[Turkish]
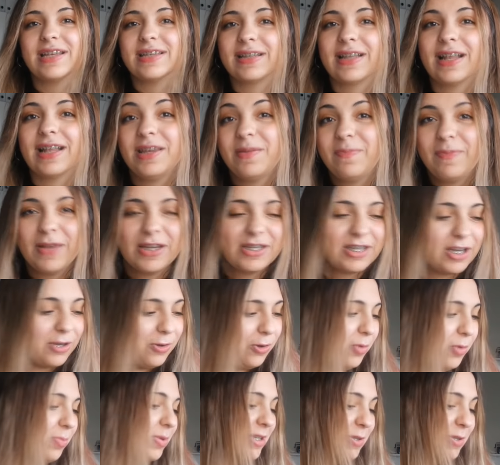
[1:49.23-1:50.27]
gerçekten iple
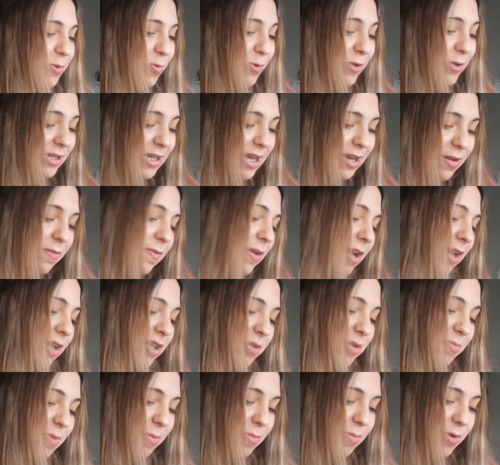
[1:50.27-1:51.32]
çekiyorum. Nasıl kurulacağını falan
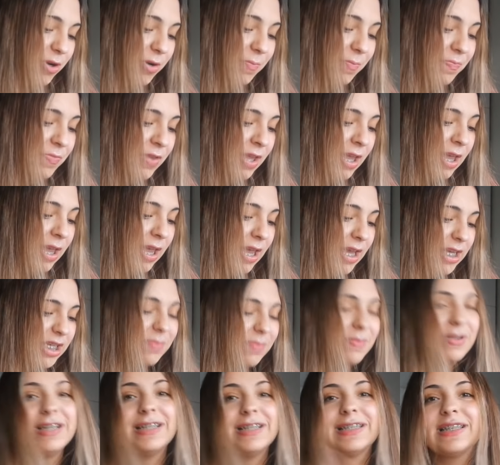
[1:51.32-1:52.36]
hiç bilmiyorum.
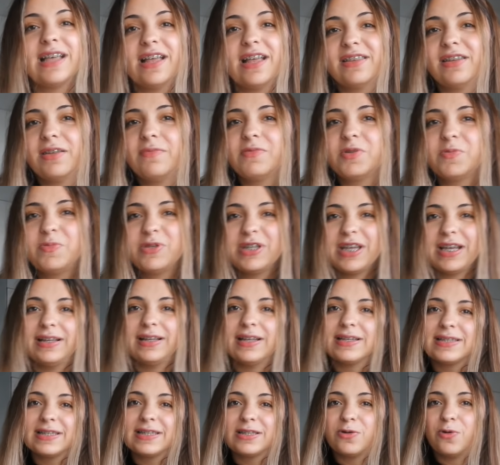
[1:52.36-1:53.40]
Şimdi hızlandırılmış bir
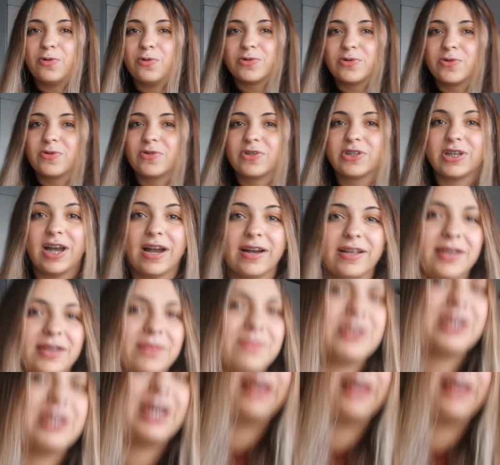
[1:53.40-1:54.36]
şekilde siz görürsünüz şarkılı